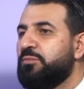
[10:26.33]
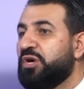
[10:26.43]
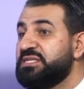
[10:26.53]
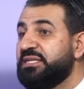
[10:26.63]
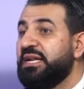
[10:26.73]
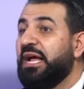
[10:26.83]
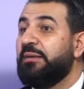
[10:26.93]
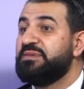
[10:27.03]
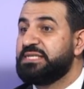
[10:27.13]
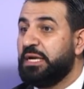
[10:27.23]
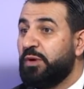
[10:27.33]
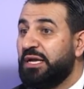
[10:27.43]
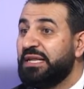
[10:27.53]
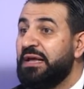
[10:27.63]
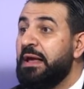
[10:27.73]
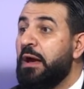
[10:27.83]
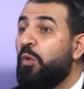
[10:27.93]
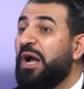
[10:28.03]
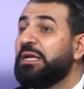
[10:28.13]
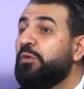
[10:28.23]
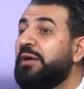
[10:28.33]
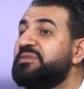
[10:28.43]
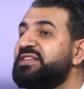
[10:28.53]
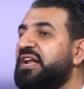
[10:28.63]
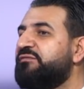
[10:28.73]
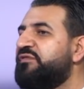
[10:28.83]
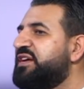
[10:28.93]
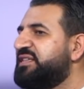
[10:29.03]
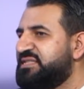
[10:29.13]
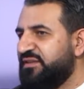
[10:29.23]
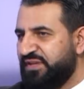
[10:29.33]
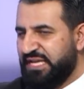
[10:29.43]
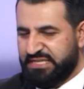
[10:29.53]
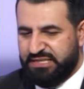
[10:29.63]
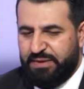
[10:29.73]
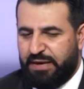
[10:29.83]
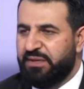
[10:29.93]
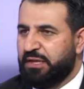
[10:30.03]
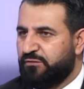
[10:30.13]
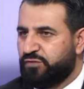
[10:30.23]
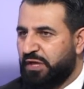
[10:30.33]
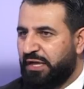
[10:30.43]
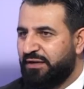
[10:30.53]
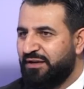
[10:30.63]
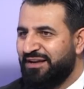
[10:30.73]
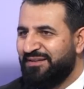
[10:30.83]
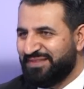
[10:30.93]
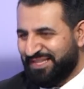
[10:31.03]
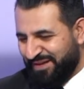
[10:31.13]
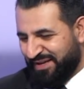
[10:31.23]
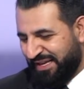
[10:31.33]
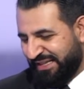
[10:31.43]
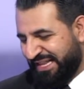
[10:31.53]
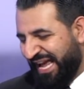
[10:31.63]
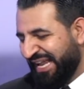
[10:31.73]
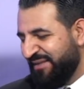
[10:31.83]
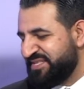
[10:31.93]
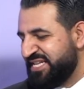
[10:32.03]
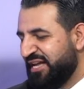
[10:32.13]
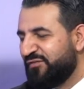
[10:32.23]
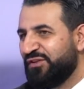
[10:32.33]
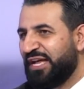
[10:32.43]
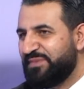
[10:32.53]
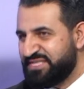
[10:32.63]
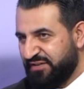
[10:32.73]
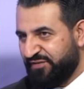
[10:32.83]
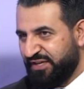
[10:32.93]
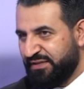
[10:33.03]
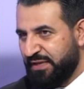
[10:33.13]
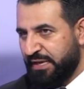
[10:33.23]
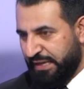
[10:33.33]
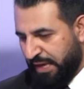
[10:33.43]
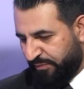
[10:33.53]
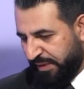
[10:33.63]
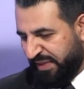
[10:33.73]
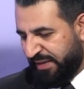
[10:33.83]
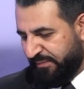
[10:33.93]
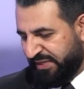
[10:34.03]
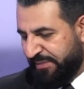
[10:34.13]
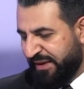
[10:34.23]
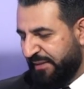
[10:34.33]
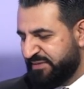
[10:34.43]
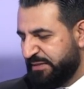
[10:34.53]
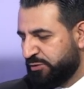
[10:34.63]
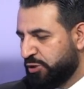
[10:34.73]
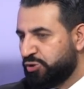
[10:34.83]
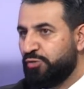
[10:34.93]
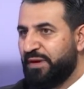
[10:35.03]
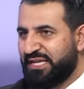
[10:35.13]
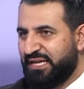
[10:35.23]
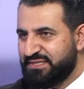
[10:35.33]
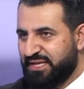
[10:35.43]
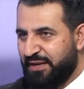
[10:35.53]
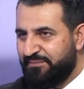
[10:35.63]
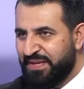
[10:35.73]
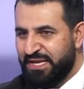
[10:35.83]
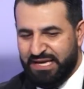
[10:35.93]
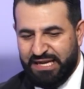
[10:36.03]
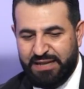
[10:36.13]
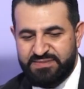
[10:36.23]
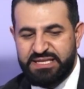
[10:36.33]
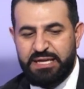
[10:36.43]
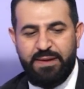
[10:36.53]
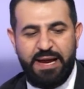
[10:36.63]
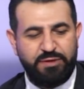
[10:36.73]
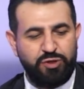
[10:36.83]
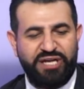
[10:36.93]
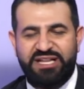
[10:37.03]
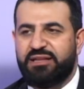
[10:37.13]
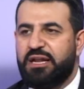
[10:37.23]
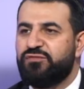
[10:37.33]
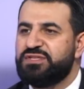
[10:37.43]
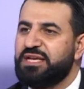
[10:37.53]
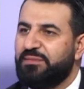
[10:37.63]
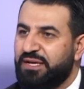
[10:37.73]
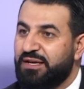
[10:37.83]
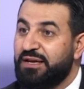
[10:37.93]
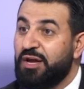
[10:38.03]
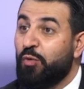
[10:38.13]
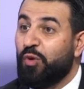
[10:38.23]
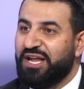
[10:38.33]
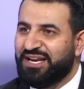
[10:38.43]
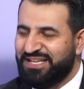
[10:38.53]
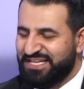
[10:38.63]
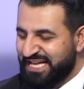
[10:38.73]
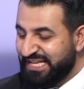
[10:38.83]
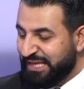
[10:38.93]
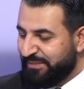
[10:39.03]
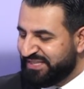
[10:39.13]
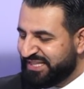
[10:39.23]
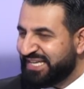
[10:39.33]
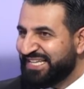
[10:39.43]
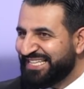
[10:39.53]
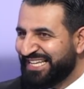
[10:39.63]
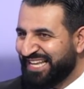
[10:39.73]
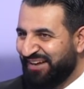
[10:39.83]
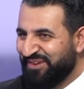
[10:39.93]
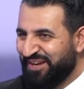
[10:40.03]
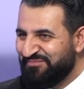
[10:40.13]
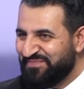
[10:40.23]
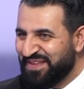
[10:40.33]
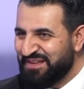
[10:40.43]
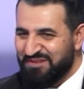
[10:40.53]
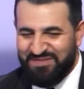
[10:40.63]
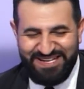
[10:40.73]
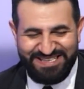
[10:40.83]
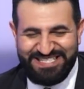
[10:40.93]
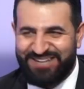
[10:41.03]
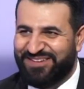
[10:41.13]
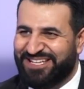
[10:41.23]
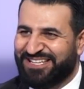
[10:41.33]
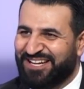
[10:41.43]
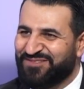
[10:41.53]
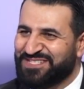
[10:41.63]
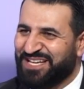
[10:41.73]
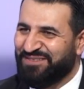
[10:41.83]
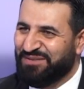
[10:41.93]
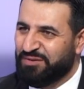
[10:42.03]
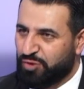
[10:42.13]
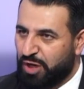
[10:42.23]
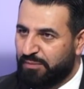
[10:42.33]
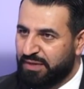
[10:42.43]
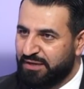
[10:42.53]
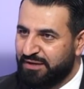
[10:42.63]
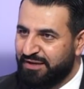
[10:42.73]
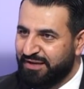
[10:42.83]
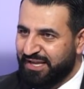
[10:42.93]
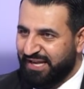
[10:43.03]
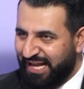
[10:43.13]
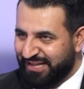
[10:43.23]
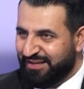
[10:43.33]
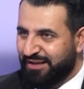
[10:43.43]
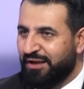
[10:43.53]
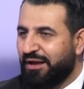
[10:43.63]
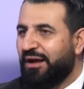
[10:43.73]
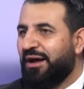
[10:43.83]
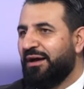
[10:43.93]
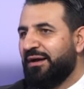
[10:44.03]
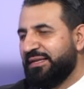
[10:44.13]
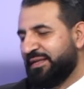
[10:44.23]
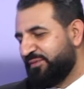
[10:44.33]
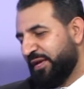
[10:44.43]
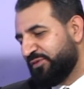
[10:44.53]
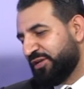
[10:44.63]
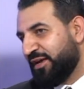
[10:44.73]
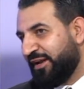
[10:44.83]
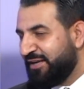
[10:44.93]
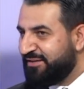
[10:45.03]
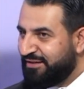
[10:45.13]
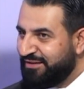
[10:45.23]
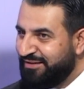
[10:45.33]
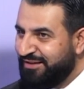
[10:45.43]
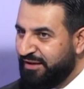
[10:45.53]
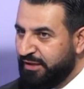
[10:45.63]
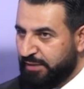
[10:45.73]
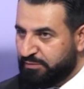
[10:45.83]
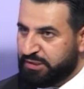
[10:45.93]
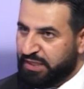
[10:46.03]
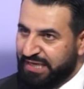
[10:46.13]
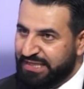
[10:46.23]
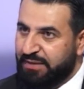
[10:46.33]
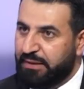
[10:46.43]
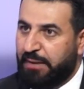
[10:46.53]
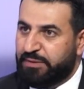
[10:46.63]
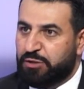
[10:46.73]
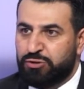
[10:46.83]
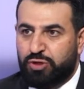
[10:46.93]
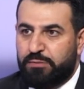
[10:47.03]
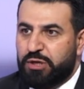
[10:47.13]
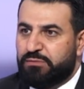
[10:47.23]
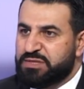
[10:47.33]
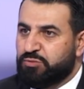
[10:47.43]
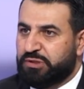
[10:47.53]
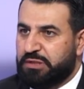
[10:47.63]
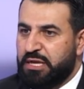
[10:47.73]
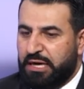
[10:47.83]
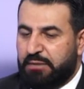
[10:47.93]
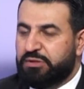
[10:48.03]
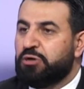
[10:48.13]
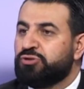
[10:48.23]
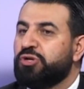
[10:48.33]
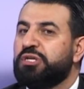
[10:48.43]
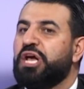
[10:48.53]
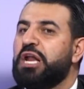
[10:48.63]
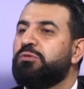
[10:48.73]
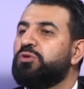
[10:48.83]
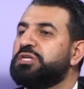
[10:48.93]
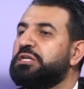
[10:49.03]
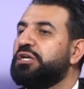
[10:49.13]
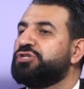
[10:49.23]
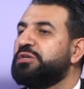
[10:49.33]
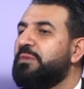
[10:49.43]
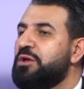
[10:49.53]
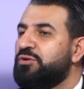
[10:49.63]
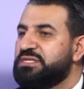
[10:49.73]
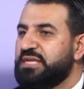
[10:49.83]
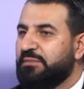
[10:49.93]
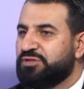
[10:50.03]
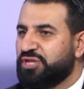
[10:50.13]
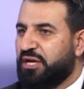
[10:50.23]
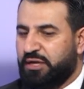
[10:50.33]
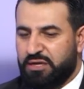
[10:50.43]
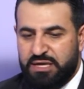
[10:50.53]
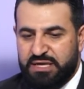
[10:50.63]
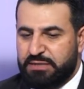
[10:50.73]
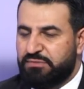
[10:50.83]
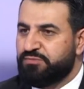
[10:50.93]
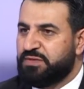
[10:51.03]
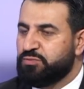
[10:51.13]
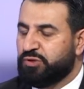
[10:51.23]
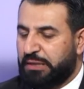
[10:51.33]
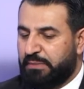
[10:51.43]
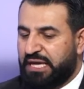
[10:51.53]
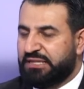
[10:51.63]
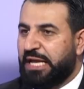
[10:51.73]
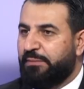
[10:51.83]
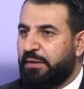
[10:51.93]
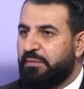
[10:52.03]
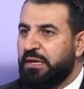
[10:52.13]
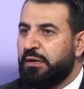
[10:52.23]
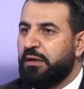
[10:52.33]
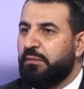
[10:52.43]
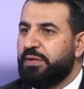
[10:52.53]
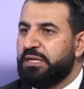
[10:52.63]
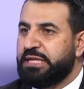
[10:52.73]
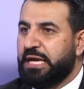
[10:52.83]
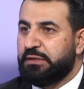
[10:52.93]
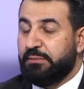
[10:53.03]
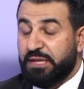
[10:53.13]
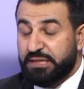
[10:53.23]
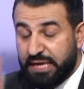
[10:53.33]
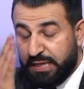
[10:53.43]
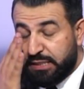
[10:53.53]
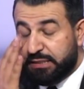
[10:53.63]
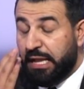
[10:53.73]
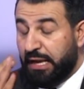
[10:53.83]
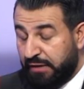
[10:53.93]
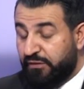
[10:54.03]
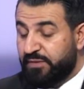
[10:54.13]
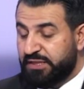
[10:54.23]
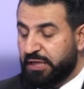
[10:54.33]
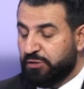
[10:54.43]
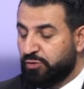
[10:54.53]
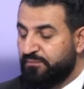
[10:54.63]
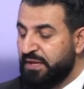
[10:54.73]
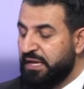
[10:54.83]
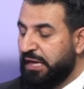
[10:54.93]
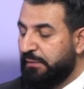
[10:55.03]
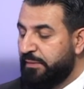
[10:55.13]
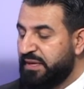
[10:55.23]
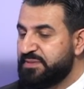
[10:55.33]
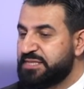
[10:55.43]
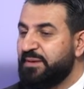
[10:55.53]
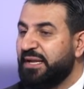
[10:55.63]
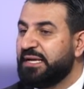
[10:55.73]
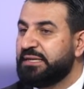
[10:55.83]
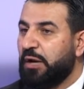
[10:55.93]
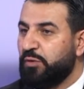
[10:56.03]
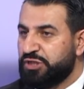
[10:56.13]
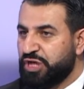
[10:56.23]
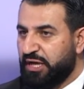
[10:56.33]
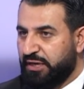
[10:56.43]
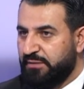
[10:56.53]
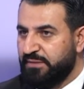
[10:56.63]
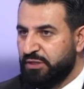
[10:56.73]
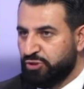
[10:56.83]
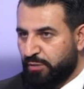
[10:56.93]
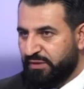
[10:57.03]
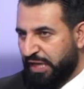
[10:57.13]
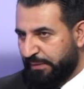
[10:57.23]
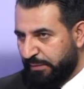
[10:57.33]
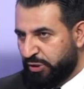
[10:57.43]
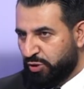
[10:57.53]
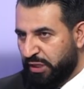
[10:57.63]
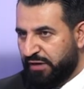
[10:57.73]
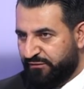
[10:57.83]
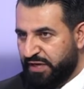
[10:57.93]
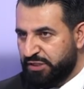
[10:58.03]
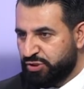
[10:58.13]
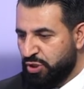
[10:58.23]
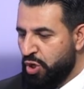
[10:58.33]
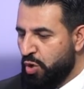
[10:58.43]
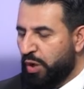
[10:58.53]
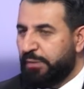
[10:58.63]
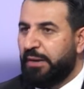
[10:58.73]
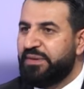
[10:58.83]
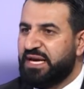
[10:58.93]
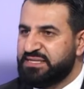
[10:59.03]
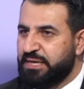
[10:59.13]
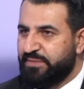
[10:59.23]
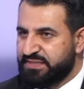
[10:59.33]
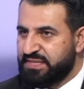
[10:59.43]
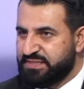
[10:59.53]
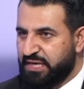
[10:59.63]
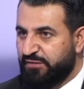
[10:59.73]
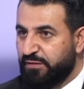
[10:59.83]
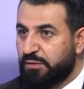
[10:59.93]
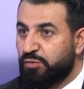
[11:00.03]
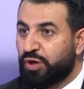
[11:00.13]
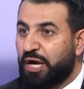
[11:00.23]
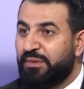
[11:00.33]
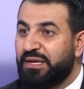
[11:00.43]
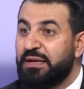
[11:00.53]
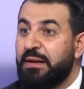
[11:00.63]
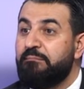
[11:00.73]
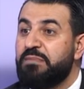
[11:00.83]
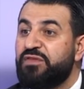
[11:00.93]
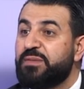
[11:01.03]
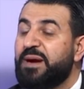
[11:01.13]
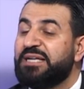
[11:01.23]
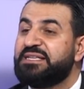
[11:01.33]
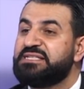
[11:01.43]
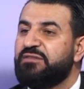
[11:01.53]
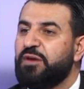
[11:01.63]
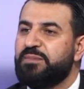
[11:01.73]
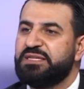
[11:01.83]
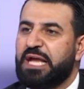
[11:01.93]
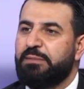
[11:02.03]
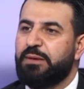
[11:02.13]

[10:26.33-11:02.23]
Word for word: مقسطين على خمس سنوات 51 ألف ما فيك تستفيد إذا أنت معك 100 ألف دولار تاع ال 50 الف دولار بيستفيد يعني بتقيمي 50 بتحطيهم بهذا الحساب ال 50 الباقي بتاخذيهم على 3900 ولكن اذا انت قبلتي تاخذ هذا التعميم ما في حالك تسحب على 3900 بالمقابل يعني حتى اه, آه. انت بتختار هيدي يا بتختار هيدي يعني الكابيتال كنترول منه مزبوط الكابيتال كنترول اني قالوا بده يوصل ل 20 مليون السحب الشهري اذا مش مزبوط لما هالتعميم 50000 بينتقد و... بينتقد كيف بينتقدوا لما بيسمح لك تحويل شهري تقبض 400 دولار فريش و400 على سعر منصه الصرفه بالمقابل ما فيك بعد تستفيد من